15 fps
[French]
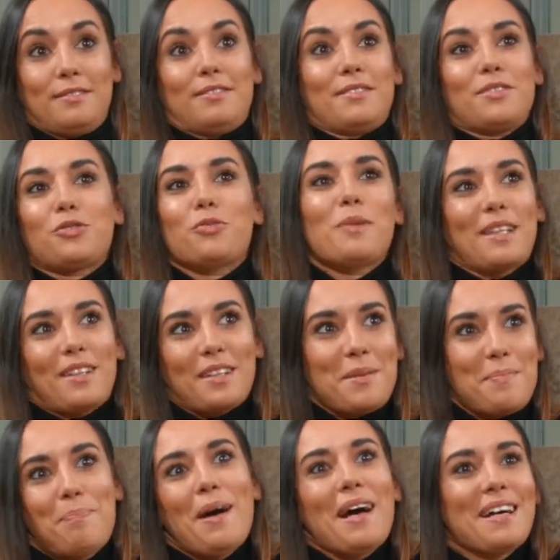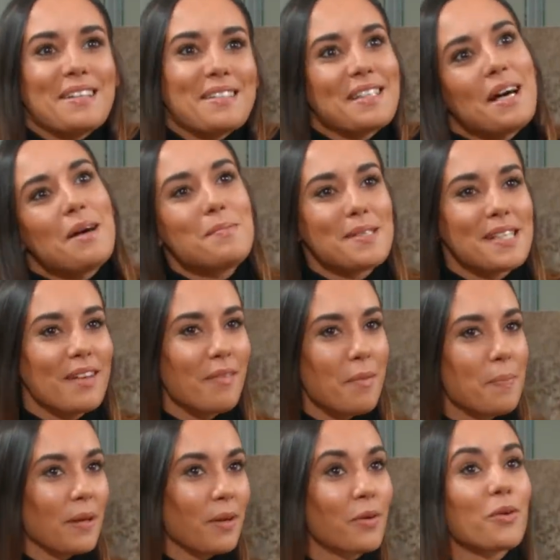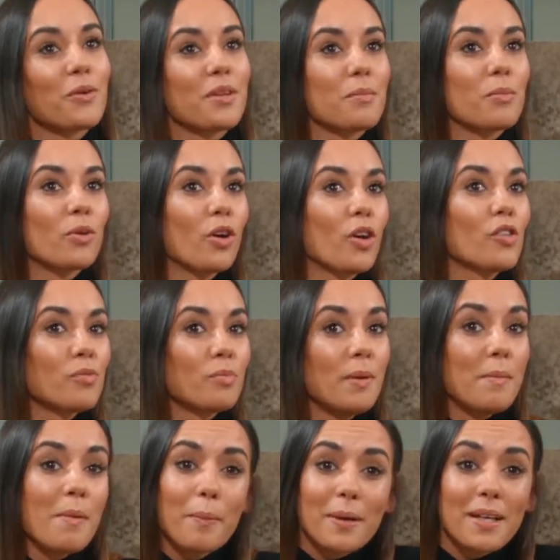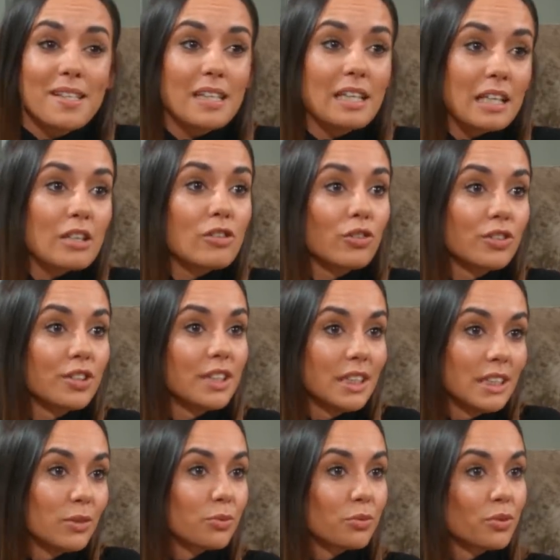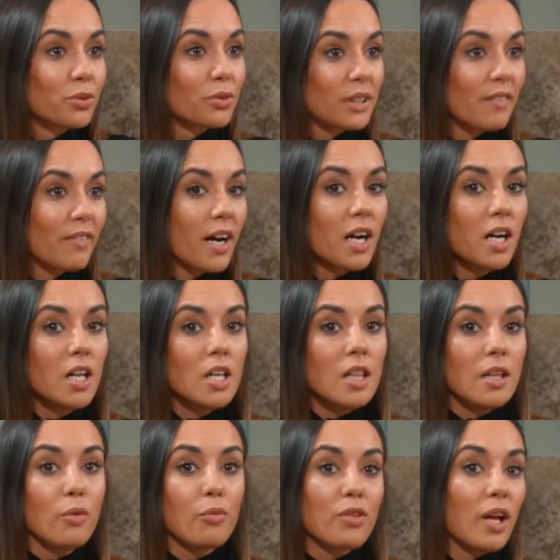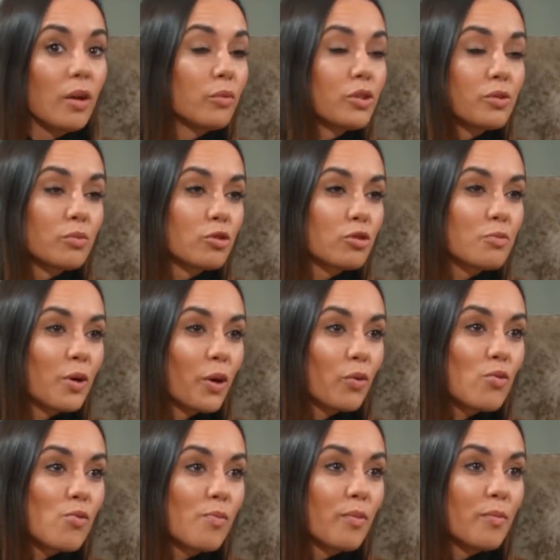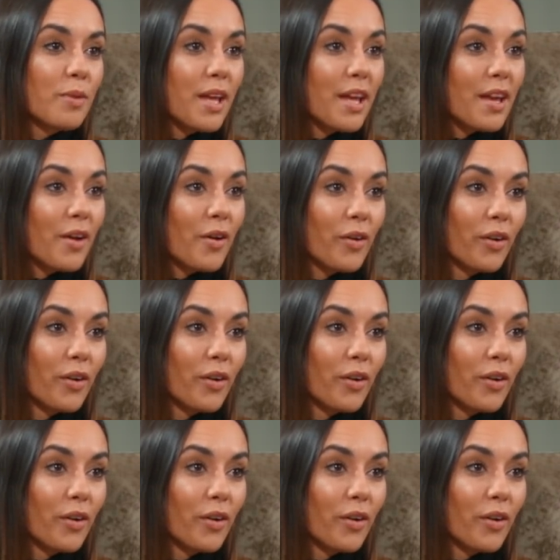je m'attendais pas à ça parce qu'il n'y avait pas que des beaux gosses, mais après ils étaient gentils donc euh, ça va. Et au final oui je me suis mis en couple mais